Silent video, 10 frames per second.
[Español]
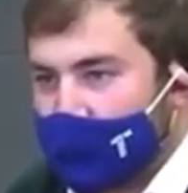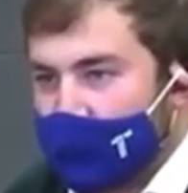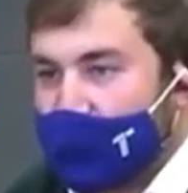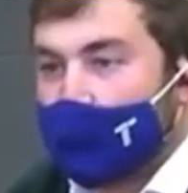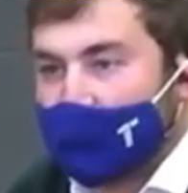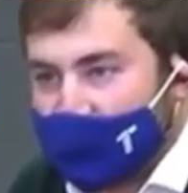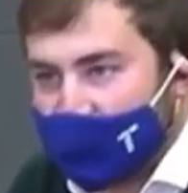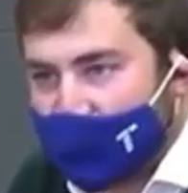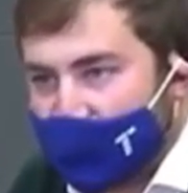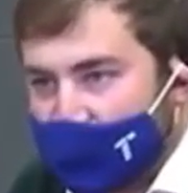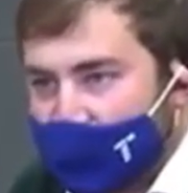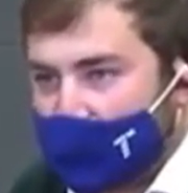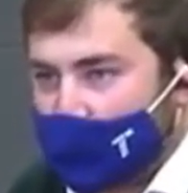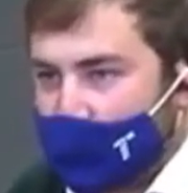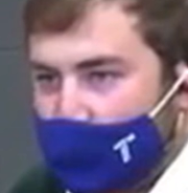¿Y cuál sería la ley de
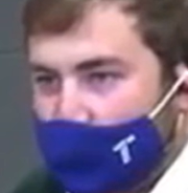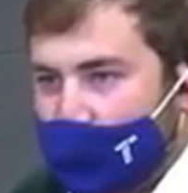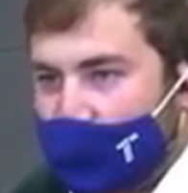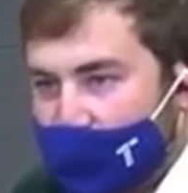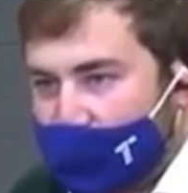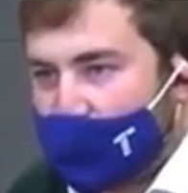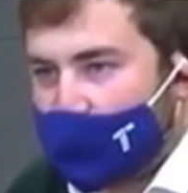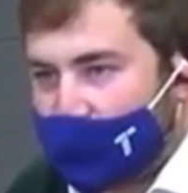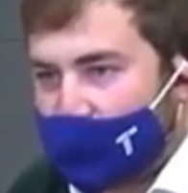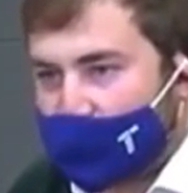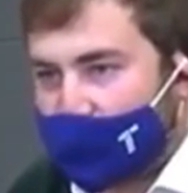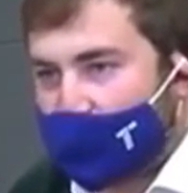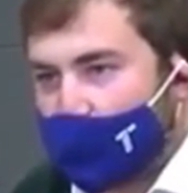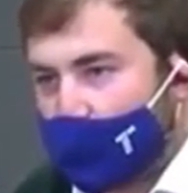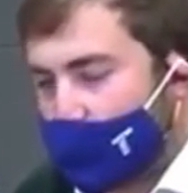seguridad ciudadana ideal para Esquerra
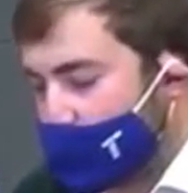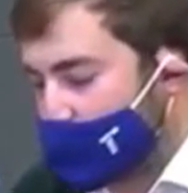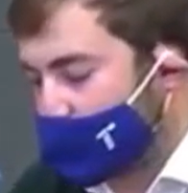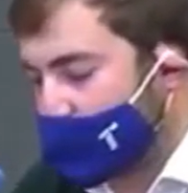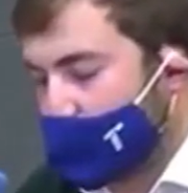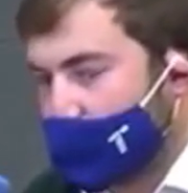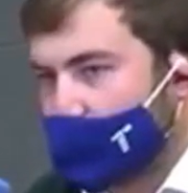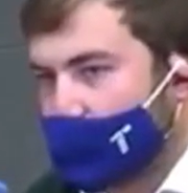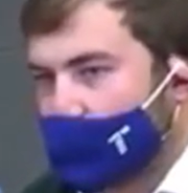Republicana? Muchas gracias.